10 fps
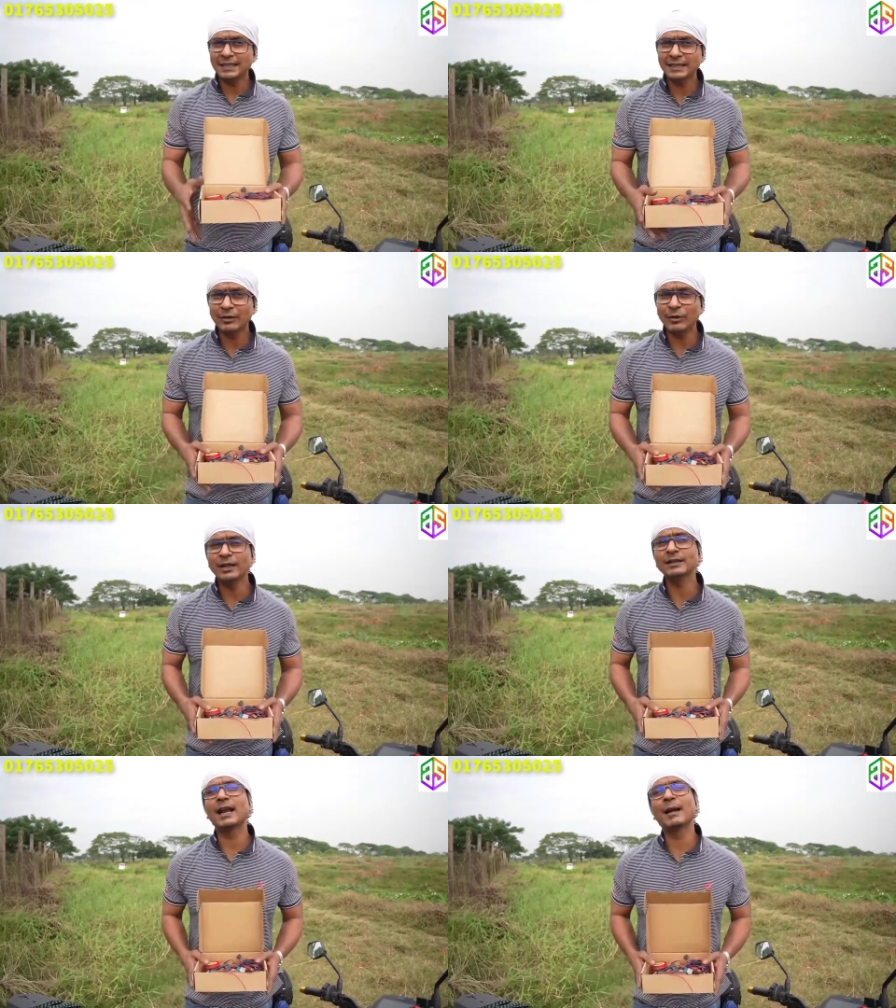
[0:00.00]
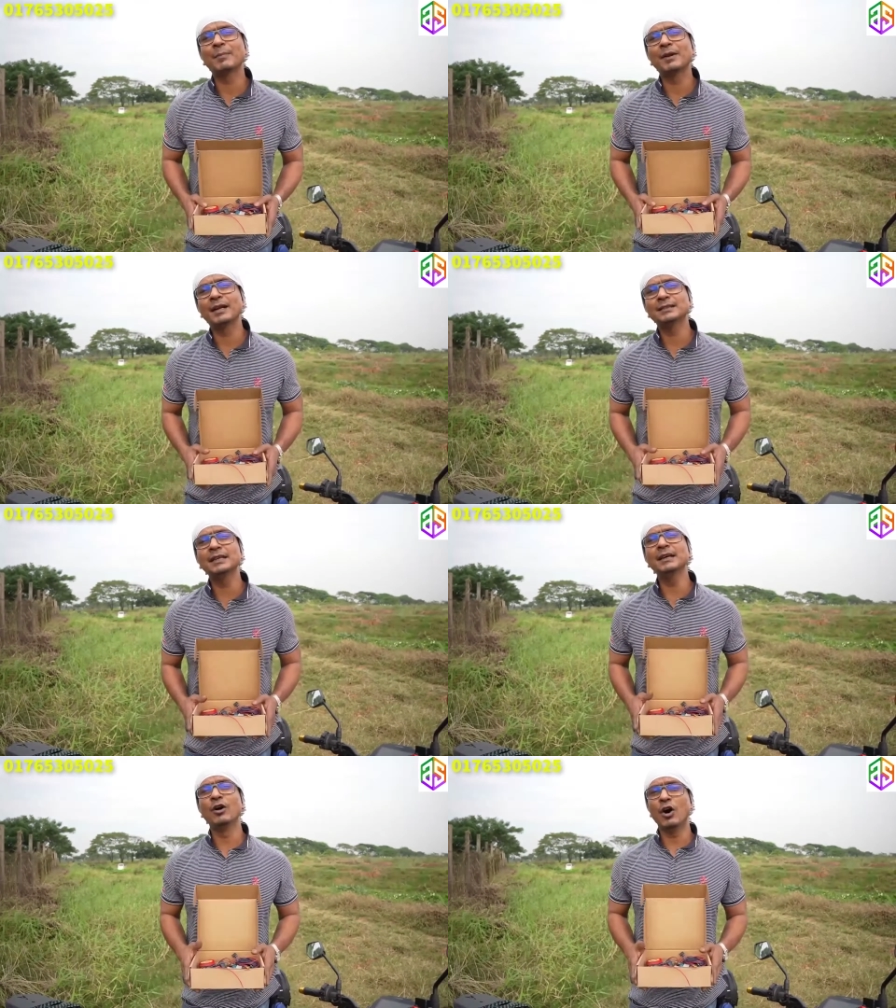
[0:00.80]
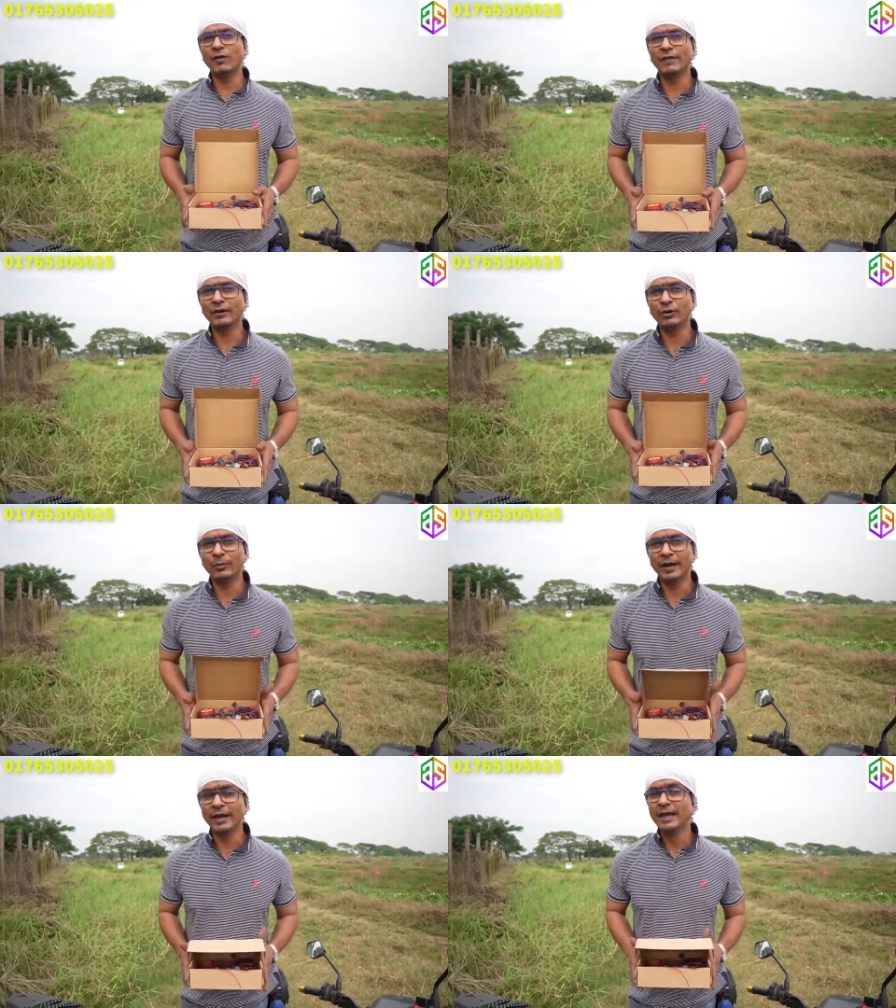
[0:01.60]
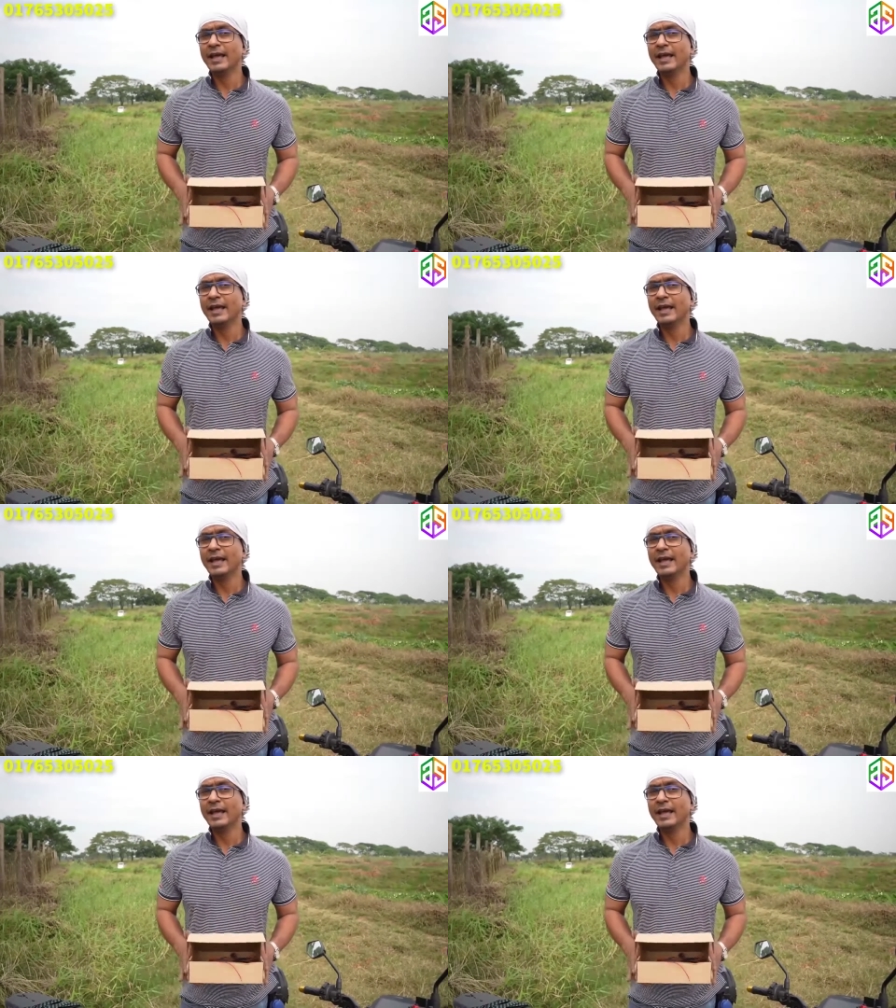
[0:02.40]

একসাথে করে তারা আপনার কাছে অফার করবে